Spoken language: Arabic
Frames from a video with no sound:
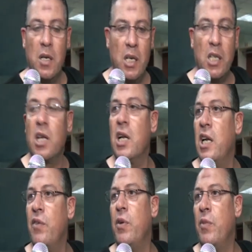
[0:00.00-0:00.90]
قدرنا
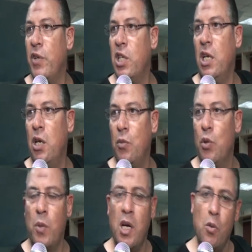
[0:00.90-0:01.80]
نقفل مفاتيح
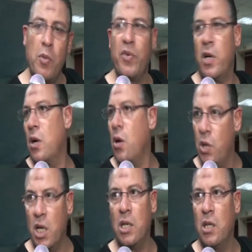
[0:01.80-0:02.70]
لعبهم اه هم فرقه
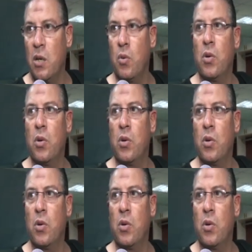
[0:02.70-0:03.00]
قويه جدا